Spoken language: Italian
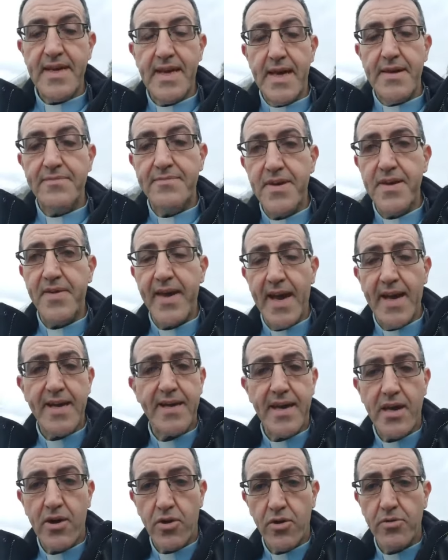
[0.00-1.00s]
e vive
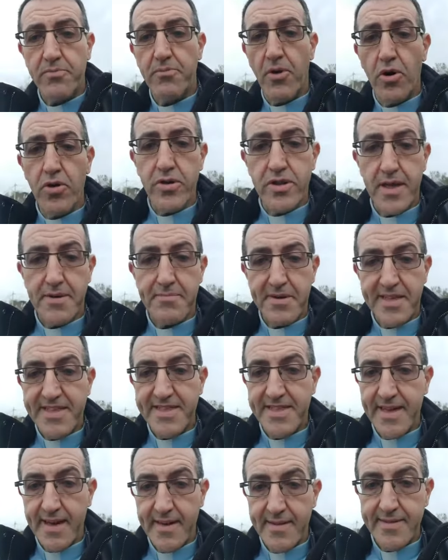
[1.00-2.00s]
anche con molta
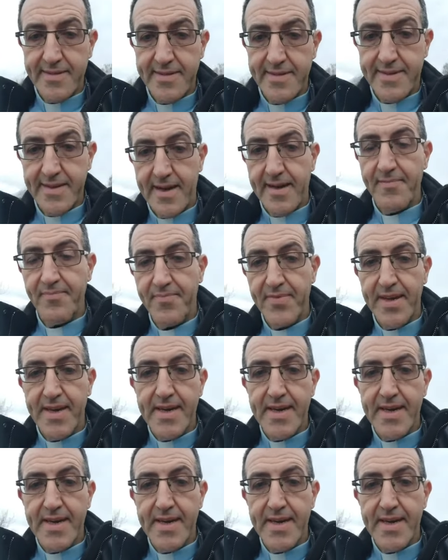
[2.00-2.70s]
pazienza.